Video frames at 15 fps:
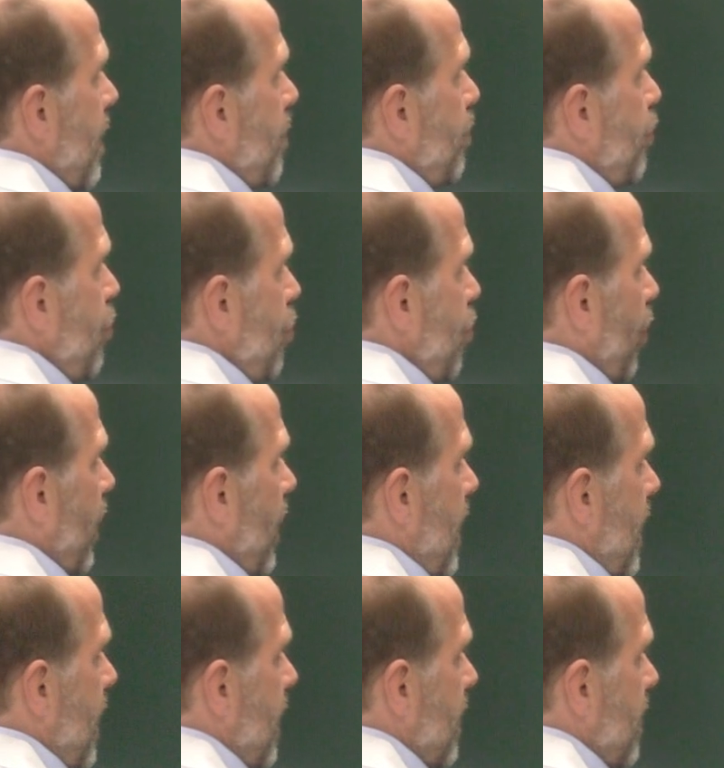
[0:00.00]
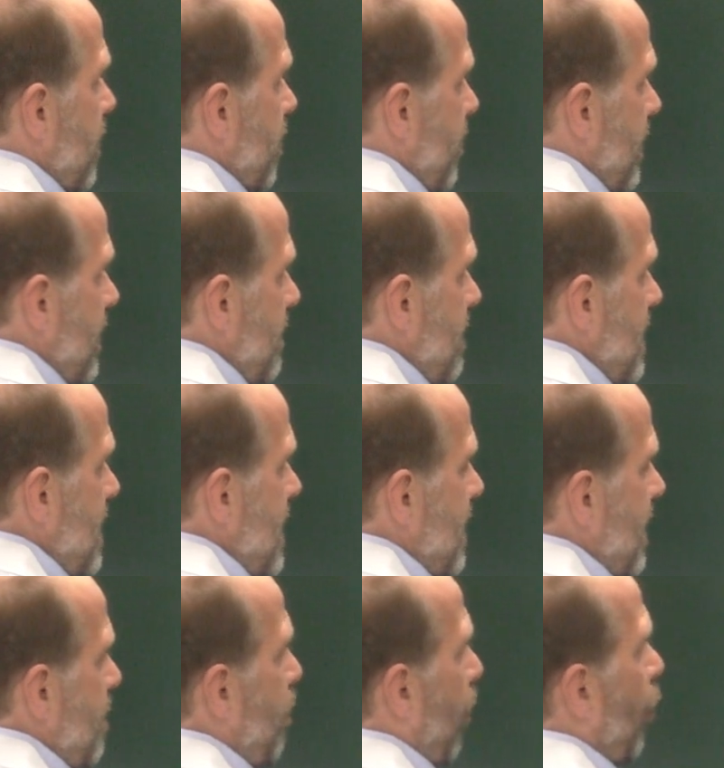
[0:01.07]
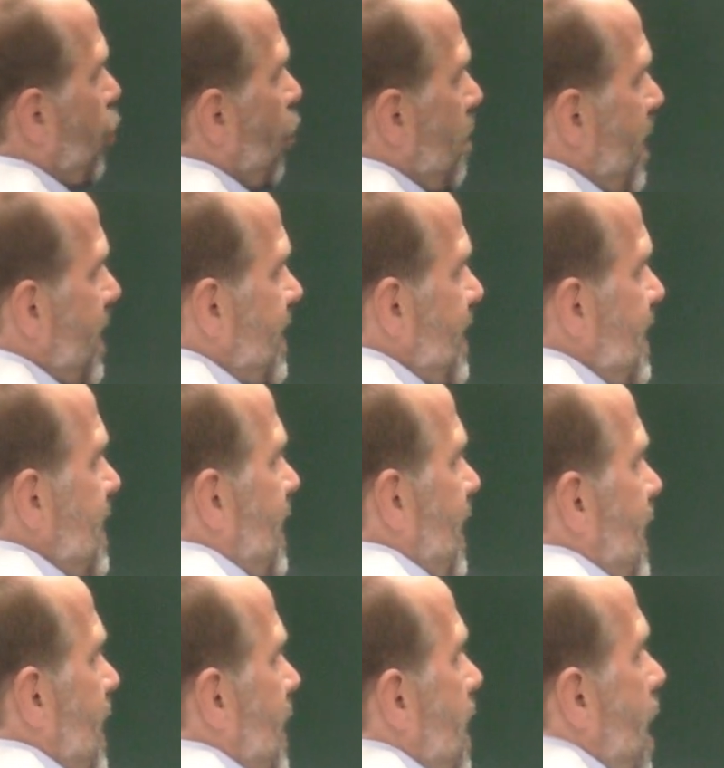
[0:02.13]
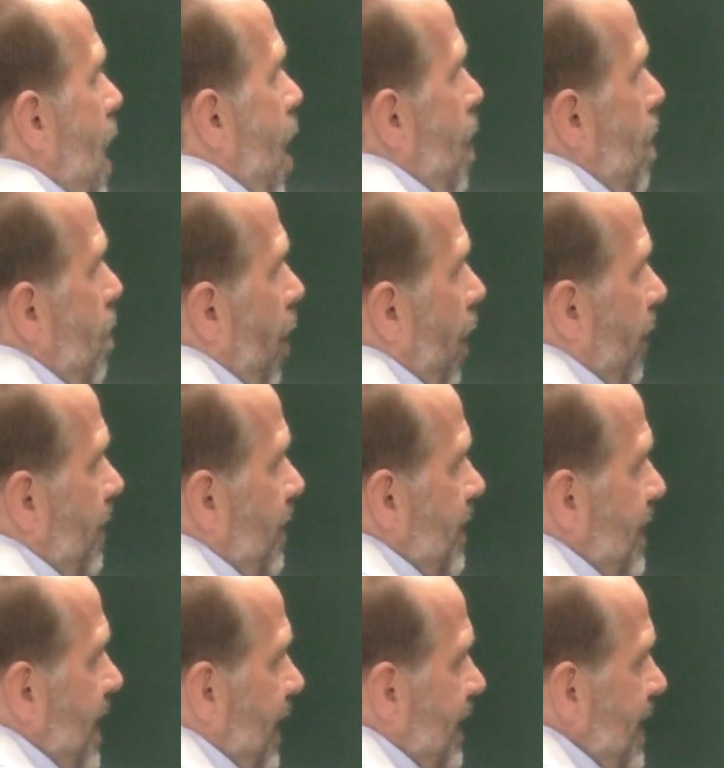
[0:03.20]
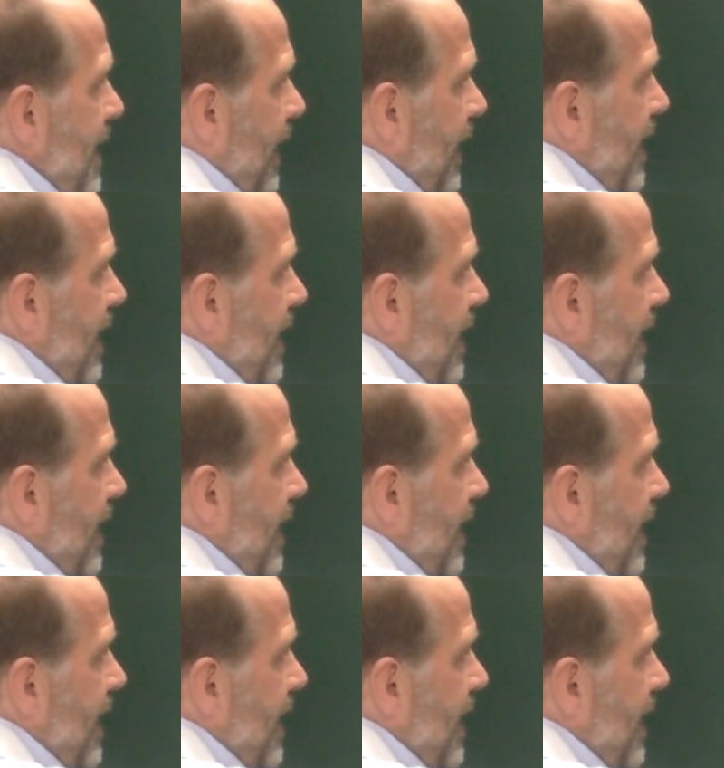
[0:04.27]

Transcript: pour la sensibilité protopathique et en arrière et